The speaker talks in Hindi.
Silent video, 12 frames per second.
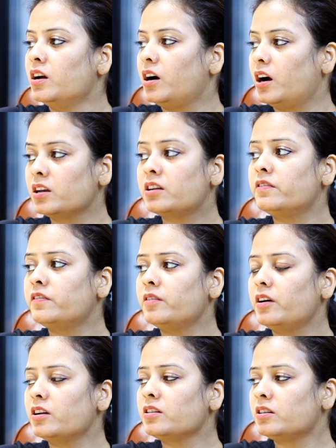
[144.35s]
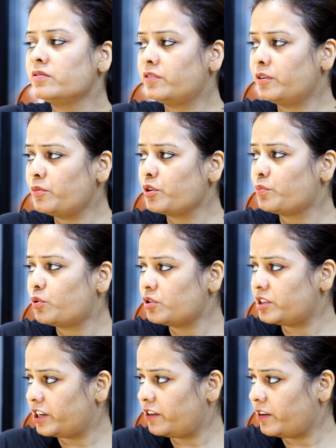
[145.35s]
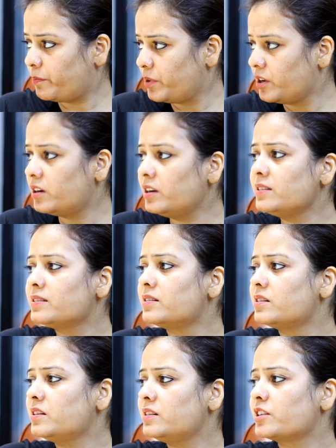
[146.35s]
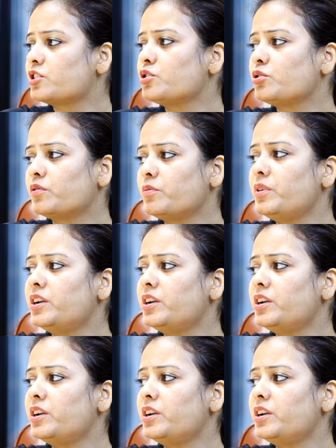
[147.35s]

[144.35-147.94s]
अनकन्फर्म्ड रिपोर्ट्स हैव अपियर्ड इन सर्टेन सेक्शंस ऑफ द